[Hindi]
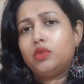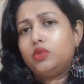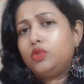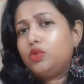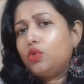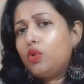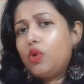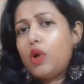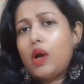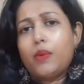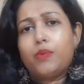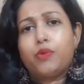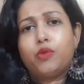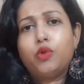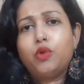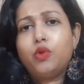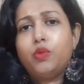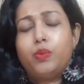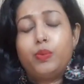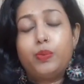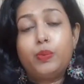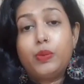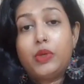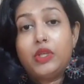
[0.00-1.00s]
जो
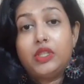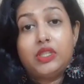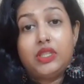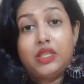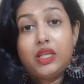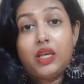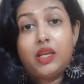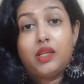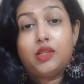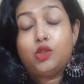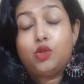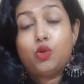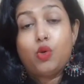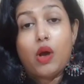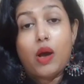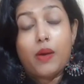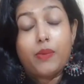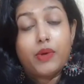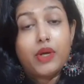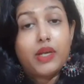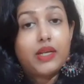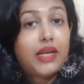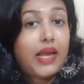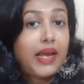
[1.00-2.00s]
आपको मर्जी है जो
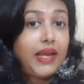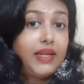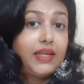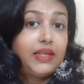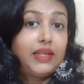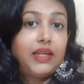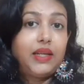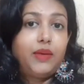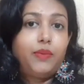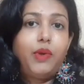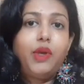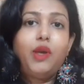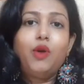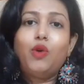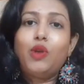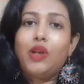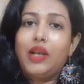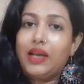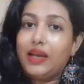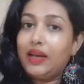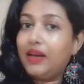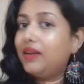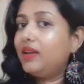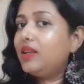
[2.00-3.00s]
आपका नाइट क्रीम है वो
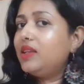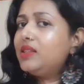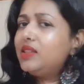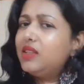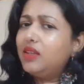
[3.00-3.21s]
लगाना